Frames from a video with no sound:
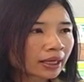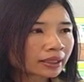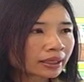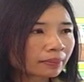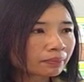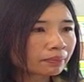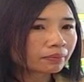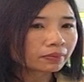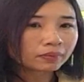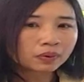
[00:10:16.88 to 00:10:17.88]
คัญกับ
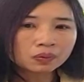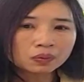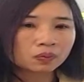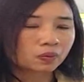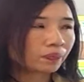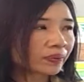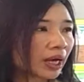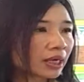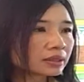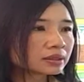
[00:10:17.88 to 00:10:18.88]
ลูก
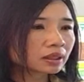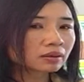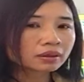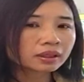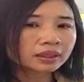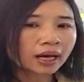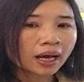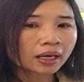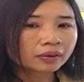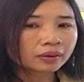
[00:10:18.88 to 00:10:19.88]
นะคะซึ่งจะต้องเดิน
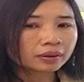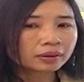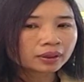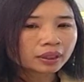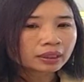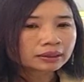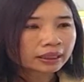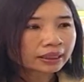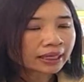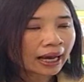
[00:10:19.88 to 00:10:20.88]
ทาง โดย
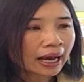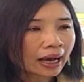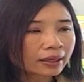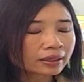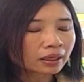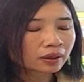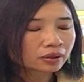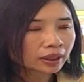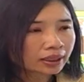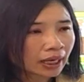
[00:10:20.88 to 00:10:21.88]
จักรยานร
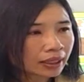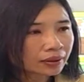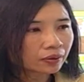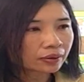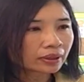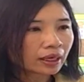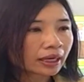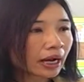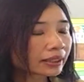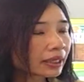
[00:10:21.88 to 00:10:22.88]
ถจักรยานยนต์
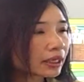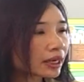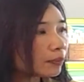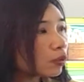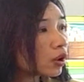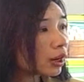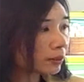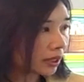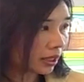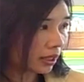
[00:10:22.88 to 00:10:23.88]
ทั้งในฐานะผู้ขั
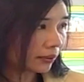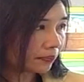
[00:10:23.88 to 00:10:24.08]
บขี่